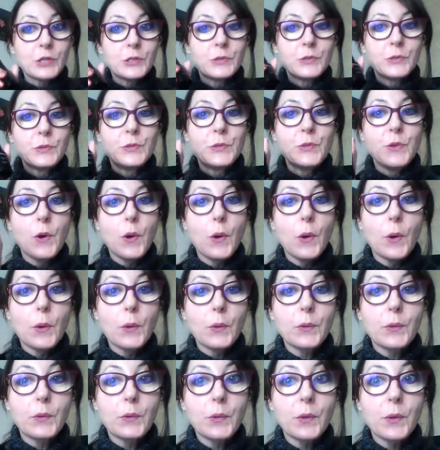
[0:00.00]

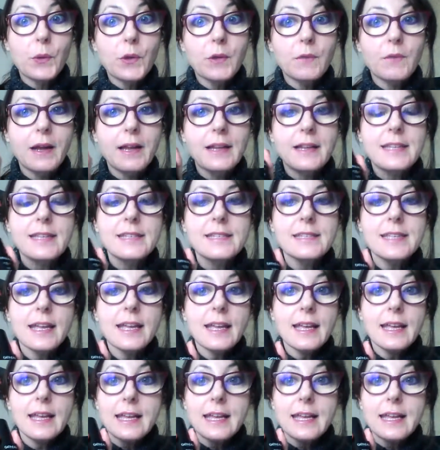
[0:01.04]
donc, euh, il va lisser